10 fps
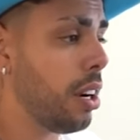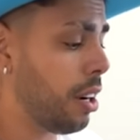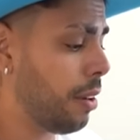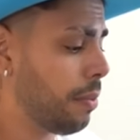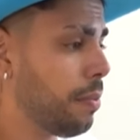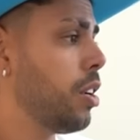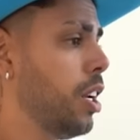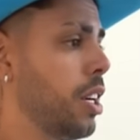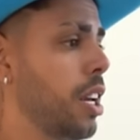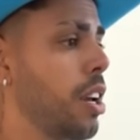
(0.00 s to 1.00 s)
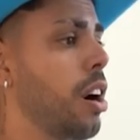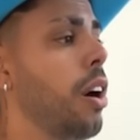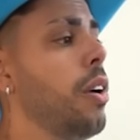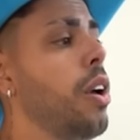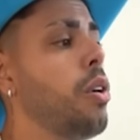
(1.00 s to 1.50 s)
ó, cliquei, ó.
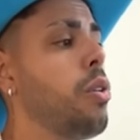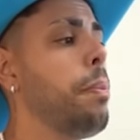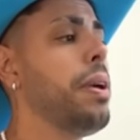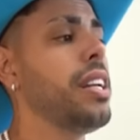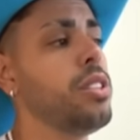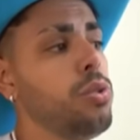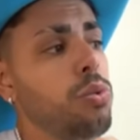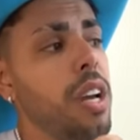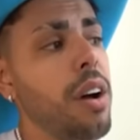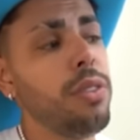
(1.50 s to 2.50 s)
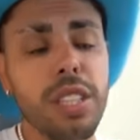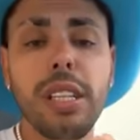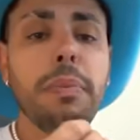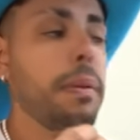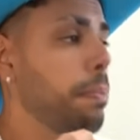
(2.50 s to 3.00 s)
Com apenas um real você
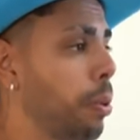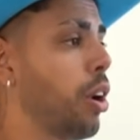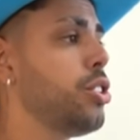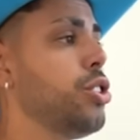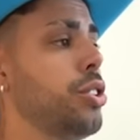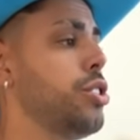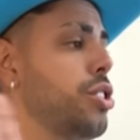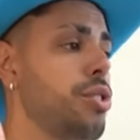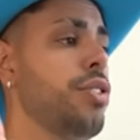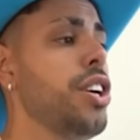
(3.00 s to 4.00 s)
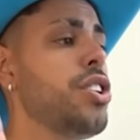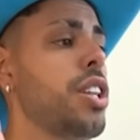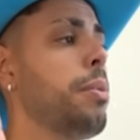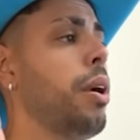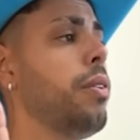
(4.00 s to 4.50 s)
também pode se divertir,
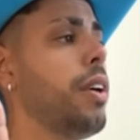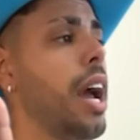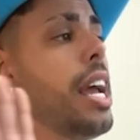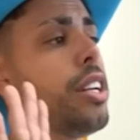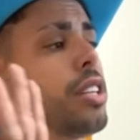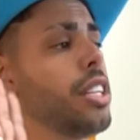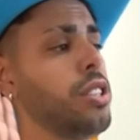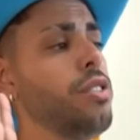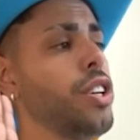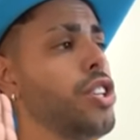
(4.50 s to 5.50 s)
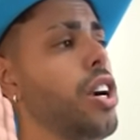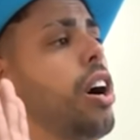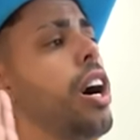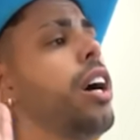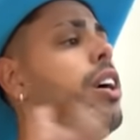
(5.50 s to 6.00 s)
tá bom? É isso, quer se divertir?
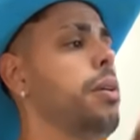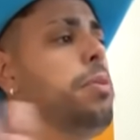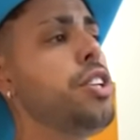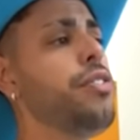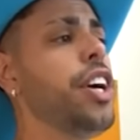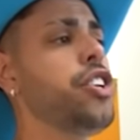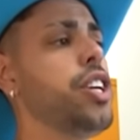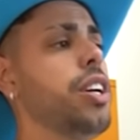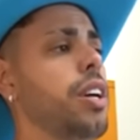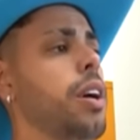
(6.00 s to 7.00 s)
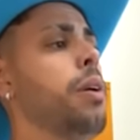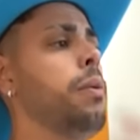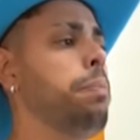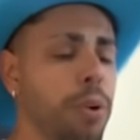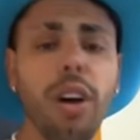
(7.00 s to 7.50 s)
Ó, me divertir.
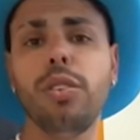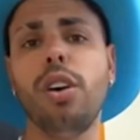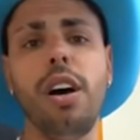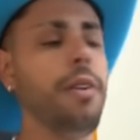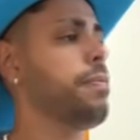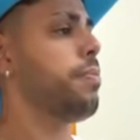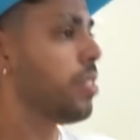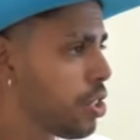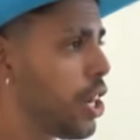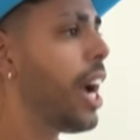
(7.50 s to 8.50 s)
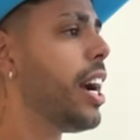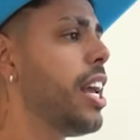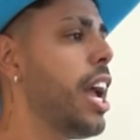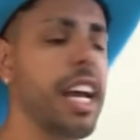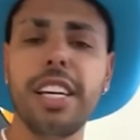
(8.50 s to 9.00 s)
Pronto, ó. Já
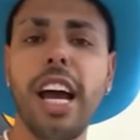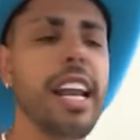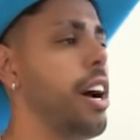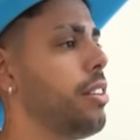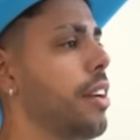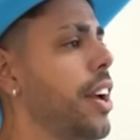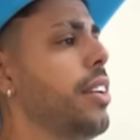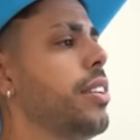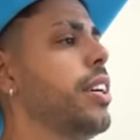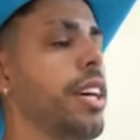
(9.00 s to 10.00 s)
ganhei aqui, ó lá, tá vendo?